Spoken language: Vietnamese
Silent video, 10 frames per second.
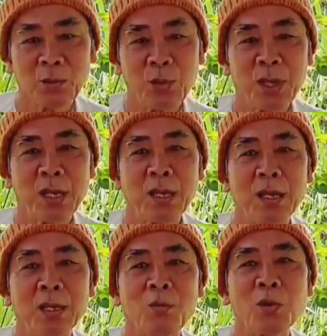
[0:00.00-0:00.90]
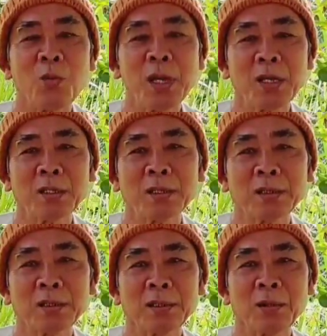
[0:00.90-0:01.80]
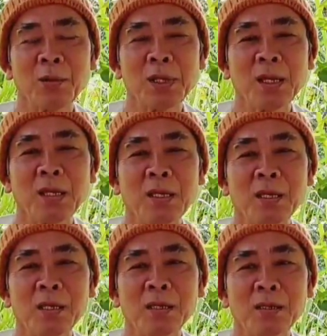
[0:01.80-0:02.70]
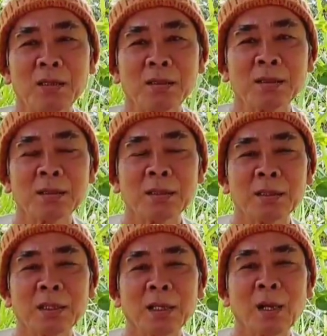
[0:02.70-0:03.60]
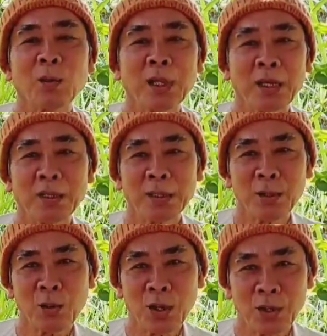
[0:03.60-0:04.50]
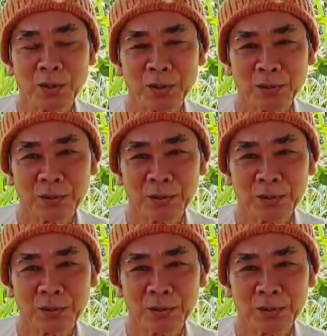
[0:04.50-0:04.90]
rồi quý vị không có biết rồi quý vị ờ, không có thấy được cái chỗ đó